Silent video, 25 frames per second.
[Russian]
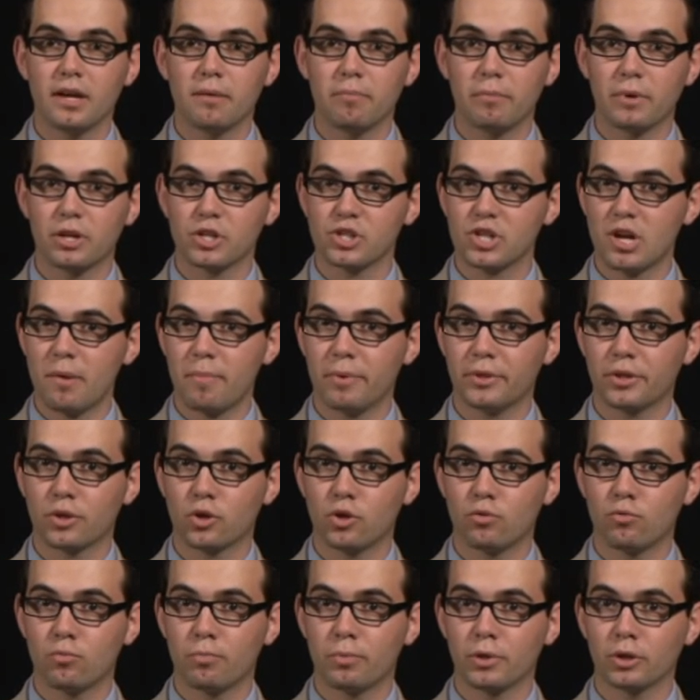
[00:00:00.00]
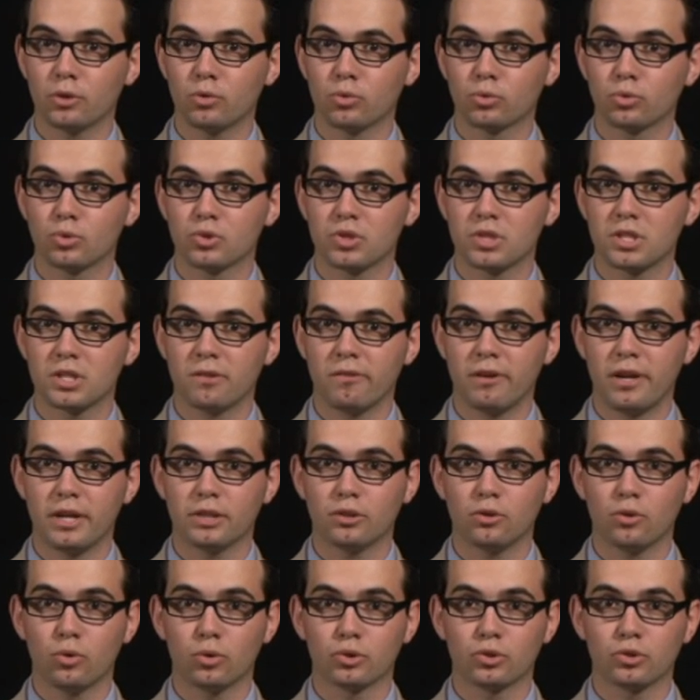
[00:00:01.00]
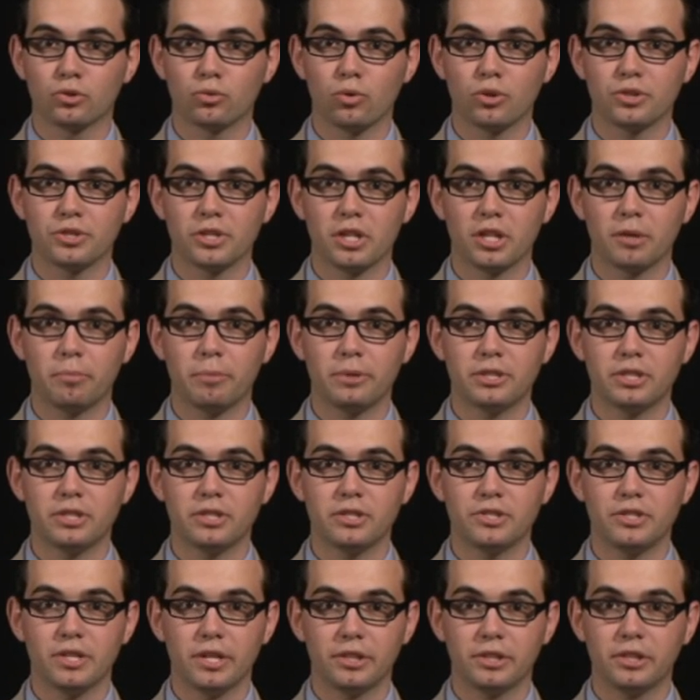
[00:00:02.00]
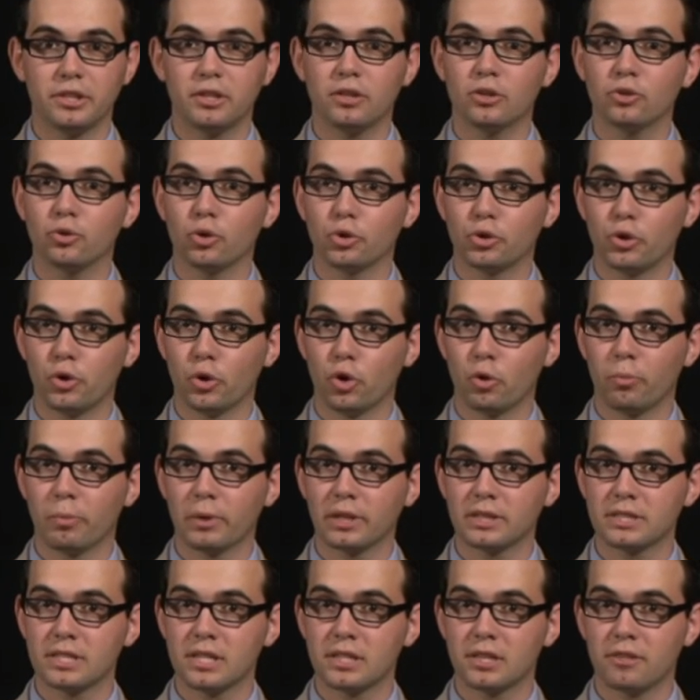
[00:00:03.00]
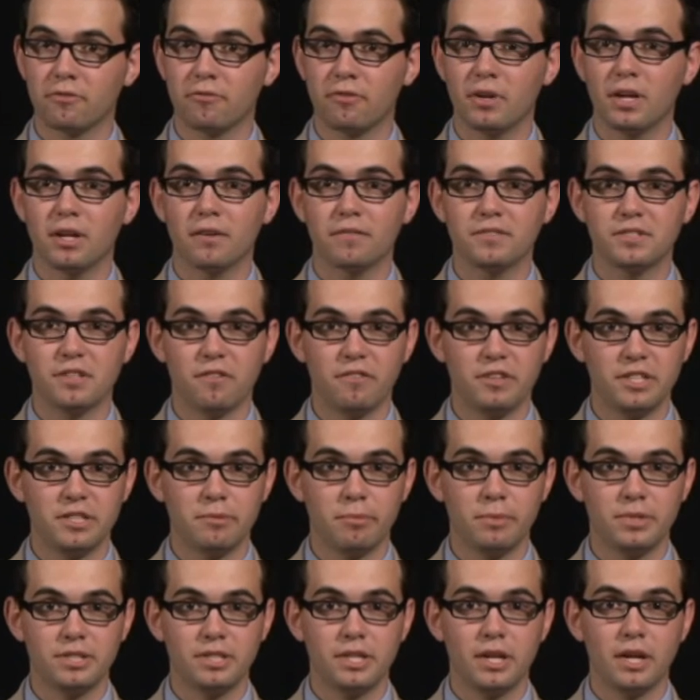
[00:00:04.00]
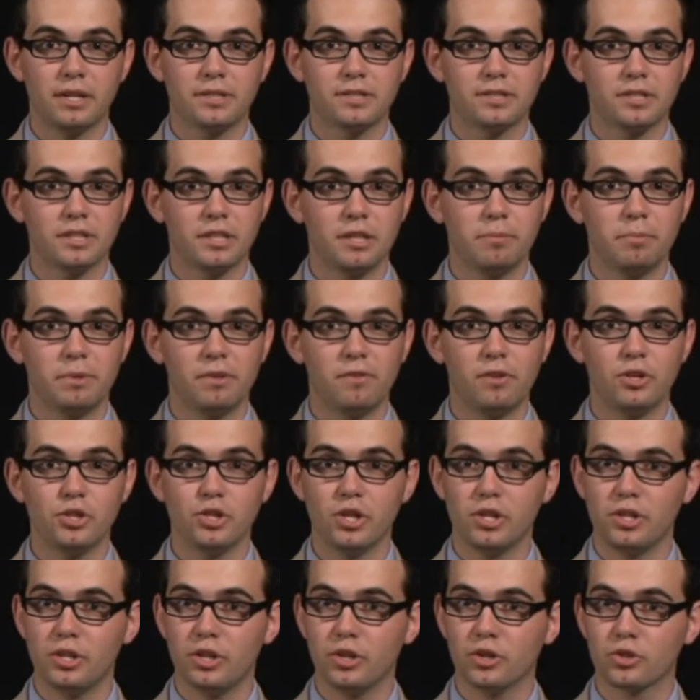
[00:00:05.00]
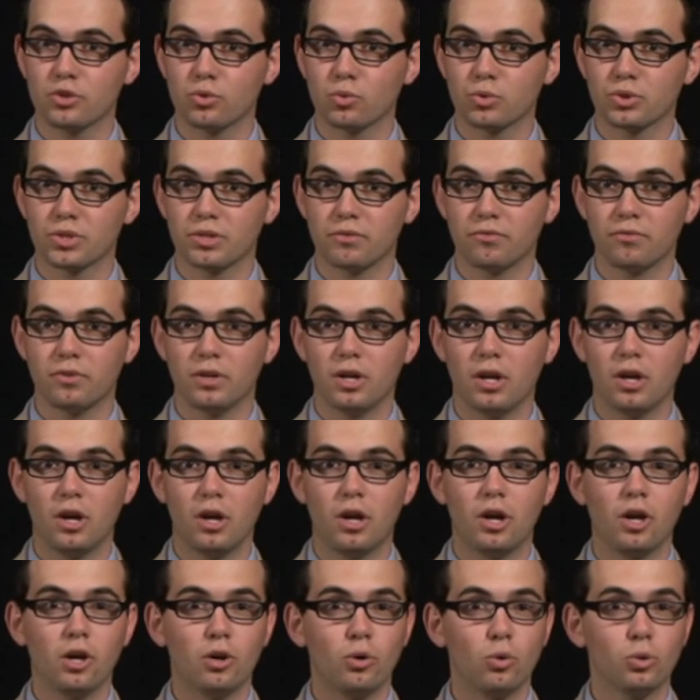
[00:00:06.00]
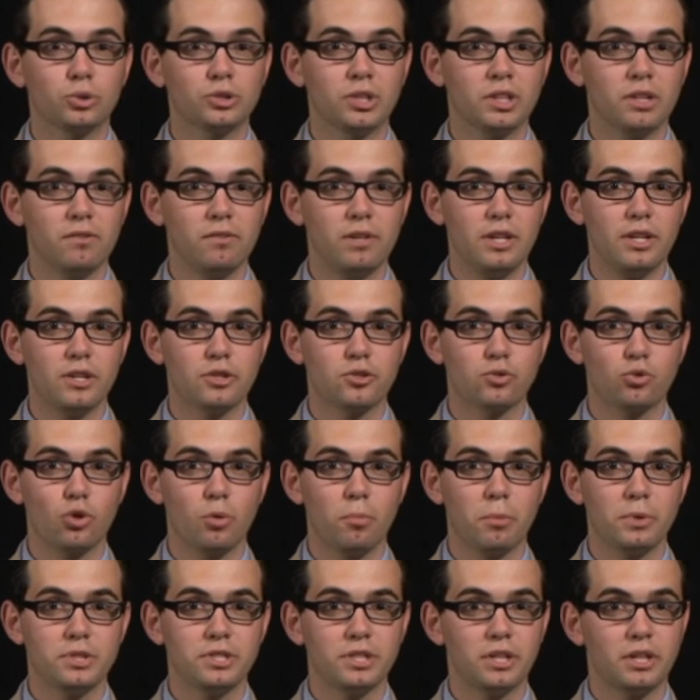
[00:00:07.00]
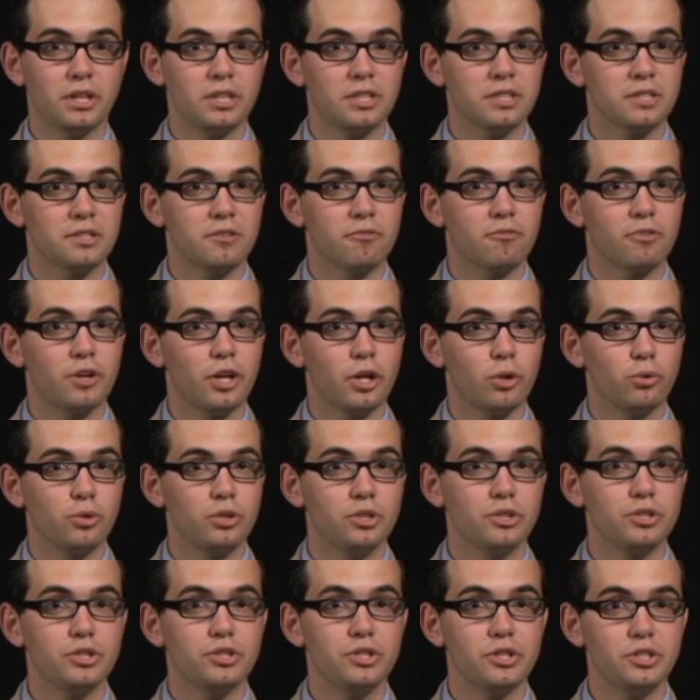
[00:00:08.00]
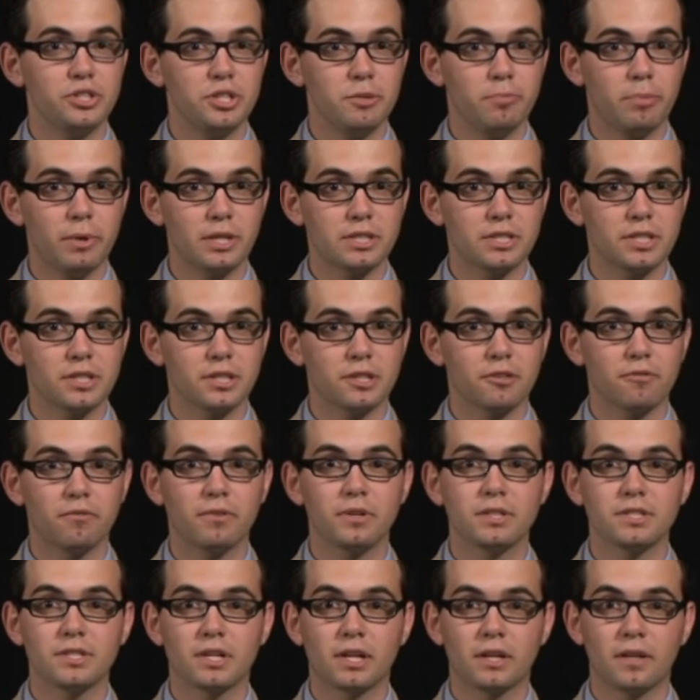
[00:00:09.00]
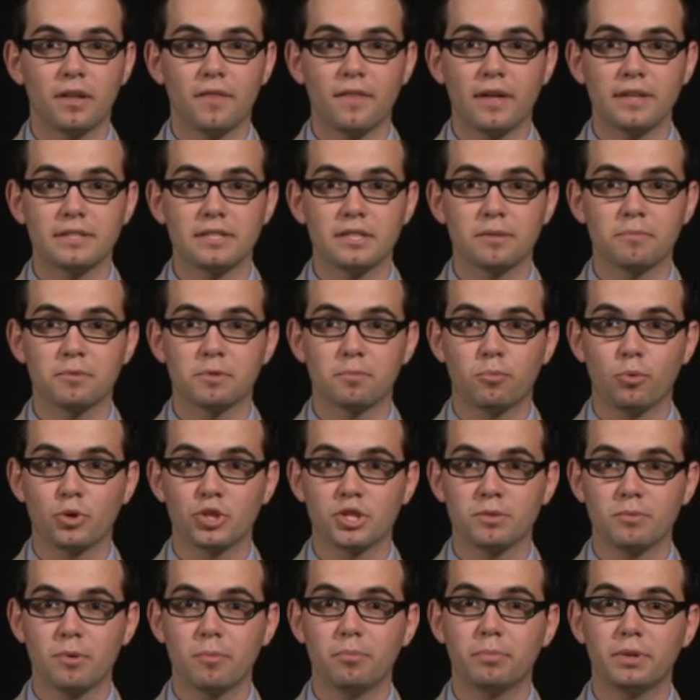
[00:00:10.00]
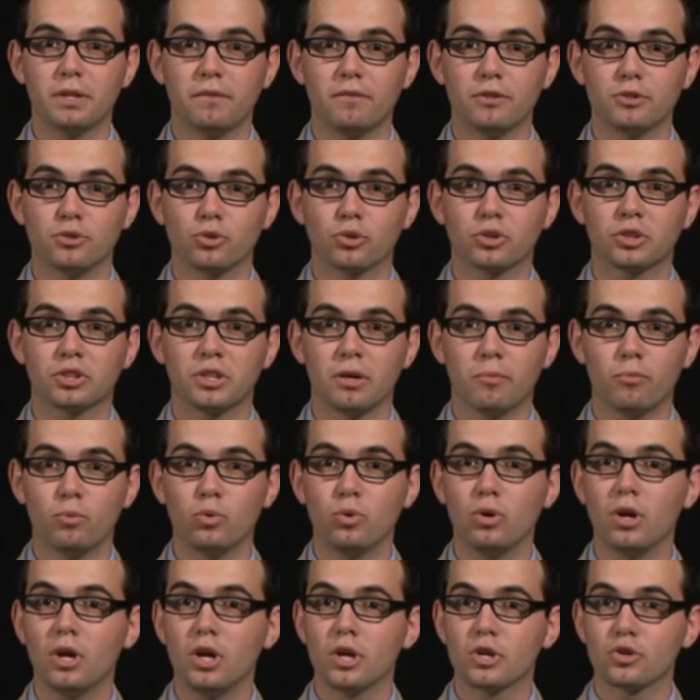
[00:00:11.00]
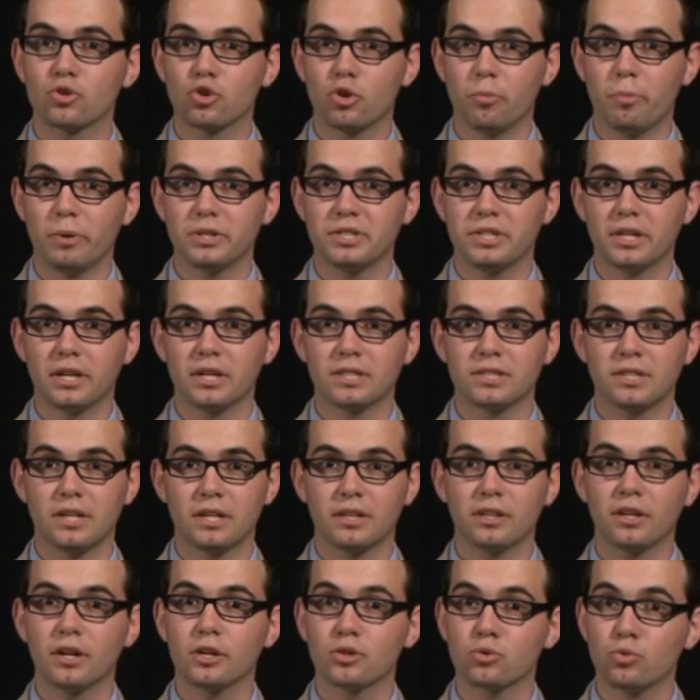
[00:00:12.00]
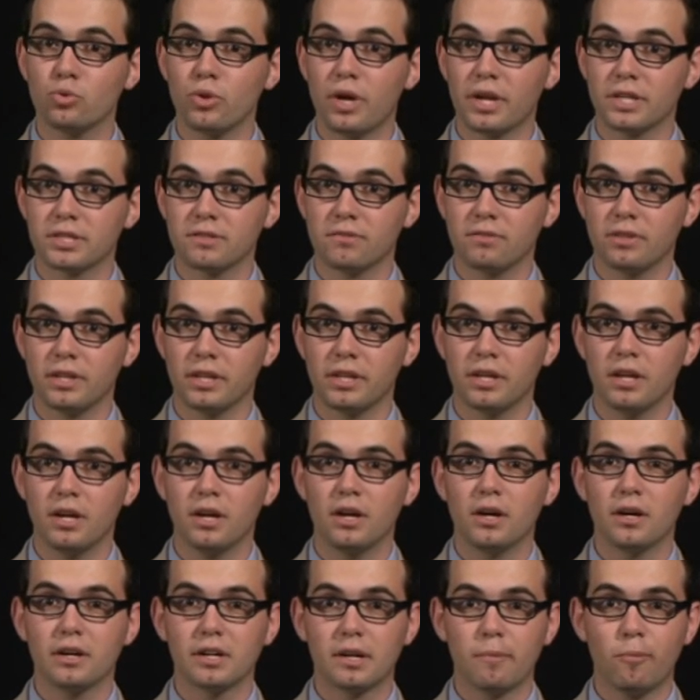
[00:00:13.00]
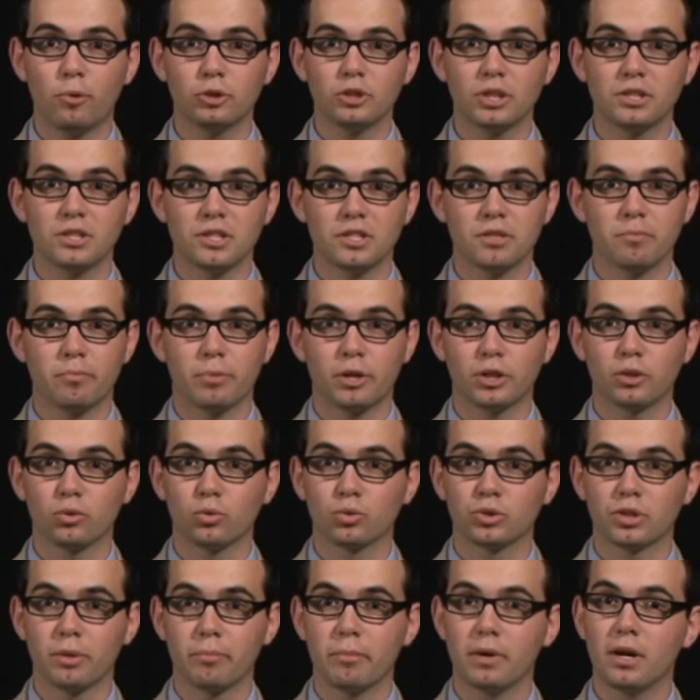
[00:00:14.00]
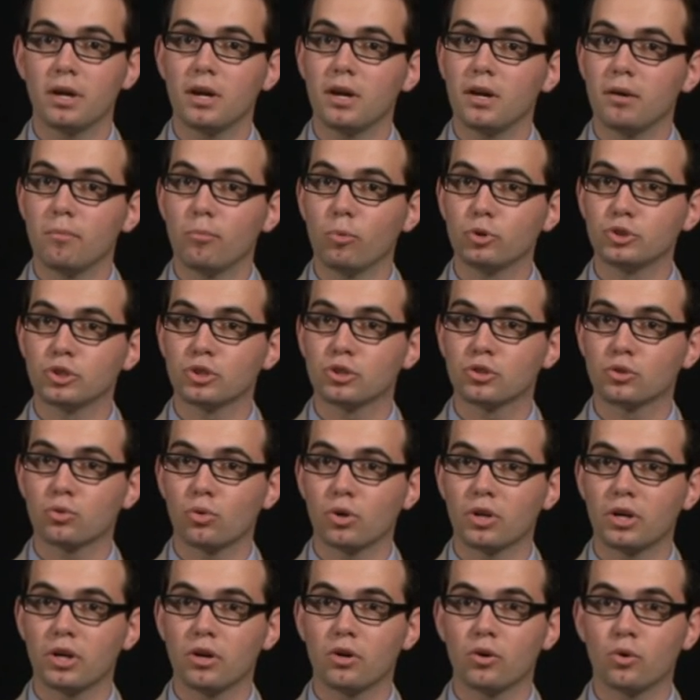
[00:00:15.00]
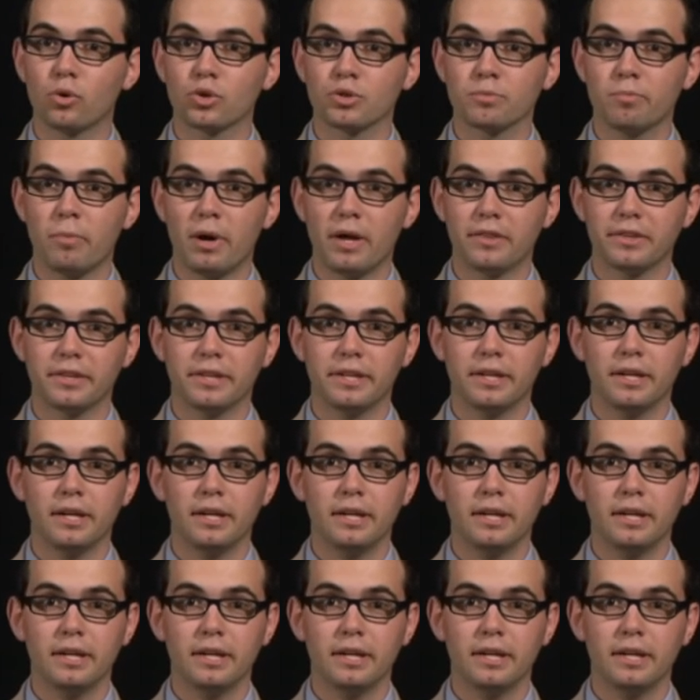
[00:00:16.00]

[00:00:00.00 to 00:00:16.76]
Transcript: Маржа по такому продукту составляет от 0,5 до 3% в зависимости от цены привлечения ресурсов – Установление стоимости кредита в районе 10% законодательным способом приведет к тому, что ипотека станет государственной. Работать с этим продуктом будет только госбанки